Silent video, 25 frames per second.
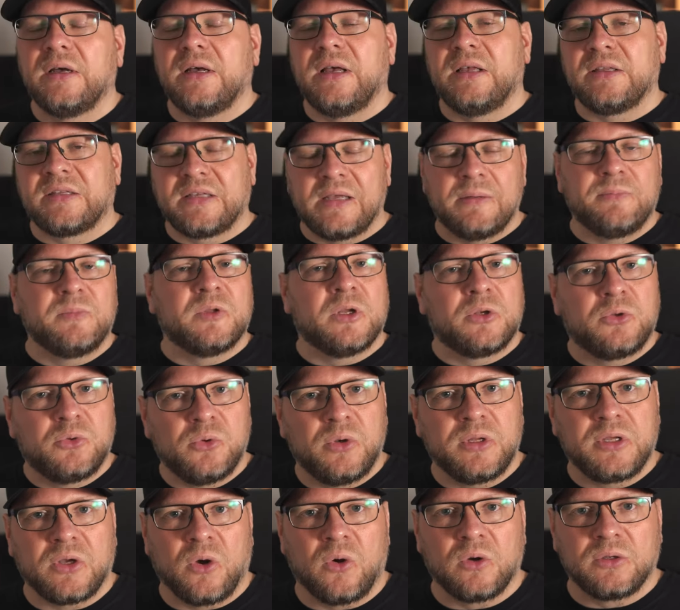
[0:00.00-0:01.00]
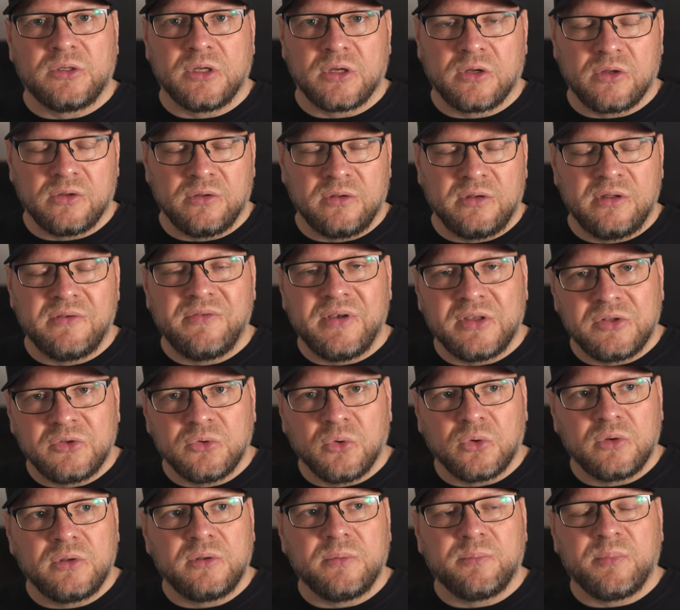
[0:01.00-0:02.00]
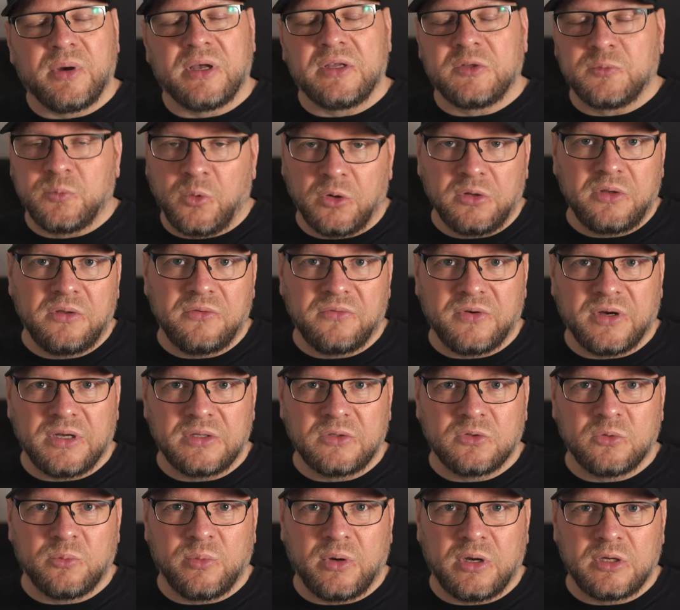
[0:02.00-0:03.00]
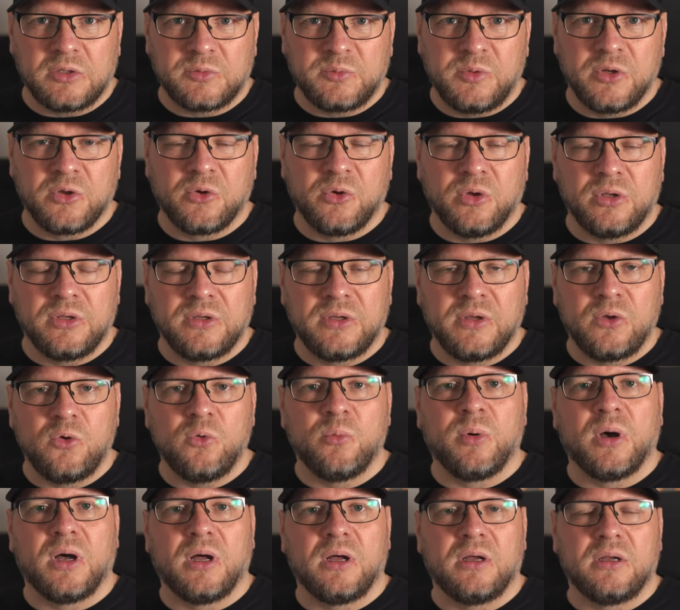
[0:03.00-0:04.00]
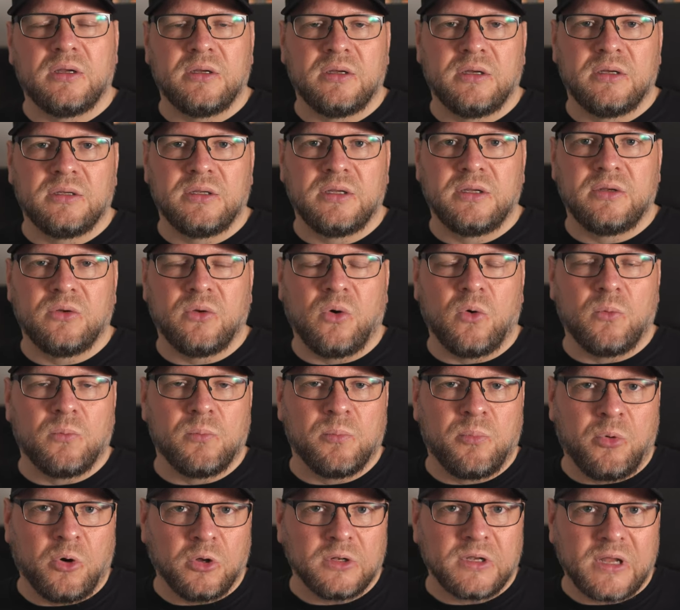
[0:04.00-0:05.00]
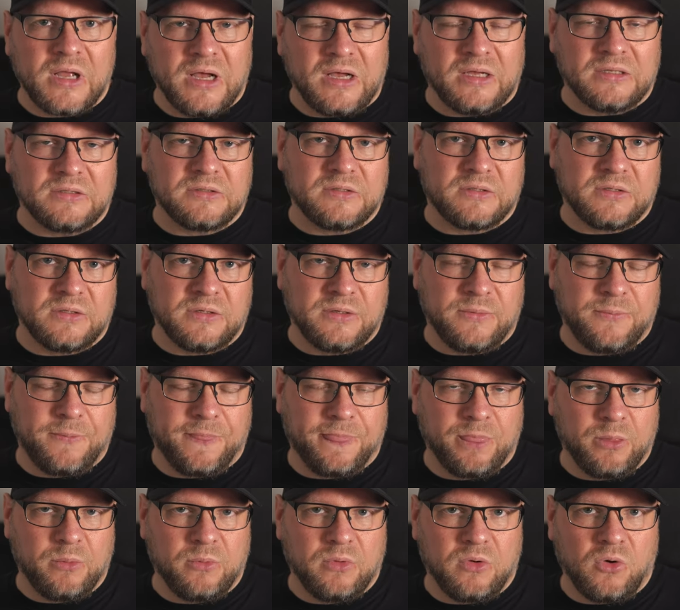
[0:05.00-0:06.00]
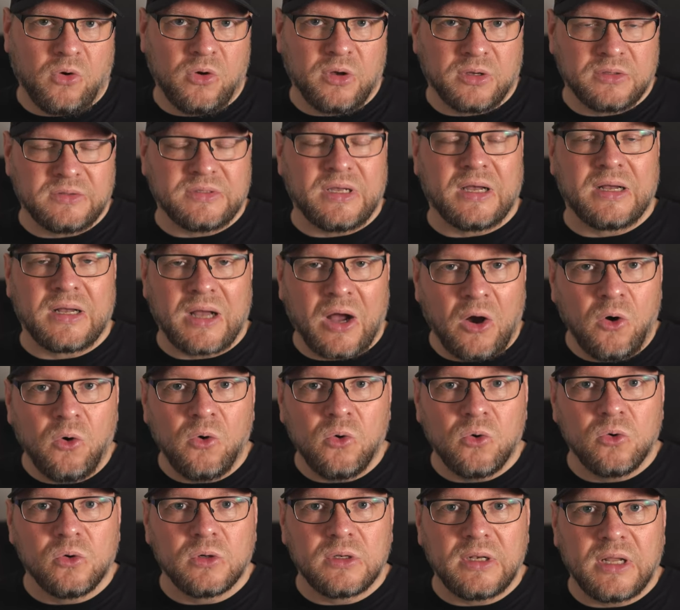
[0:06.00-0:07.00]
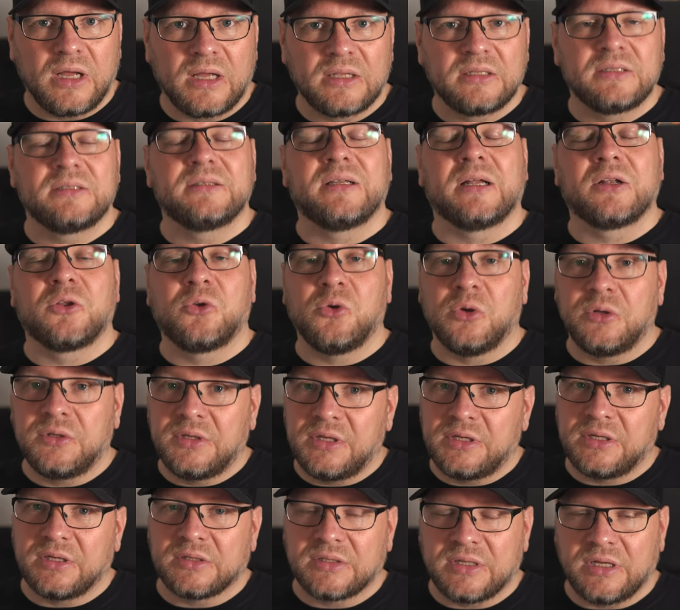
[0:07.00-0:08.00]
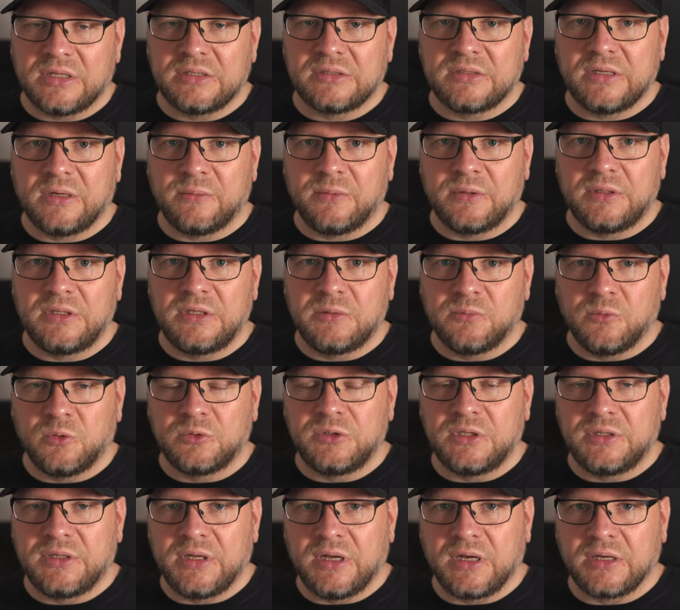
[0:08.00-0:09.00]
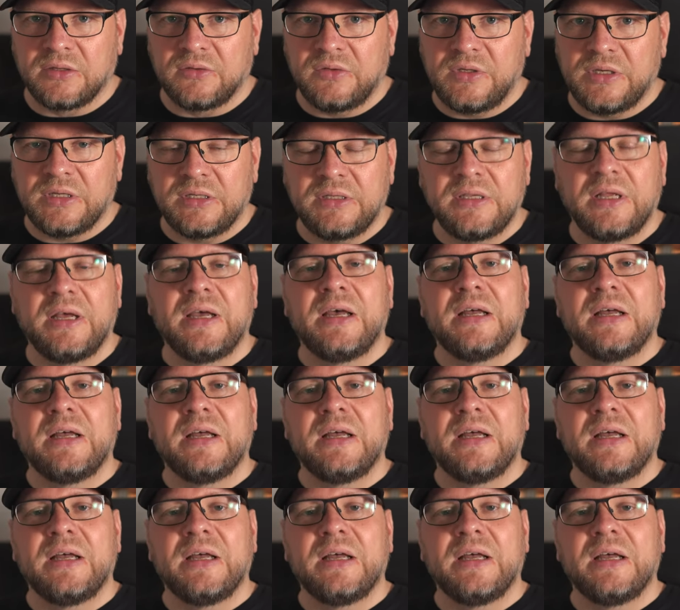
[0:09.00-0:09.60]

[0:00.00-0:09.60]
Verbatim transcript: Es gibt natürlich auch eine, eine, Version bei Spotify zum Beispiel, könnt ihr über äh, den Open Podcast ähm, eure Sachen auch hochladen, dann könnt ihr das Ganze aber nicht monetarisieren.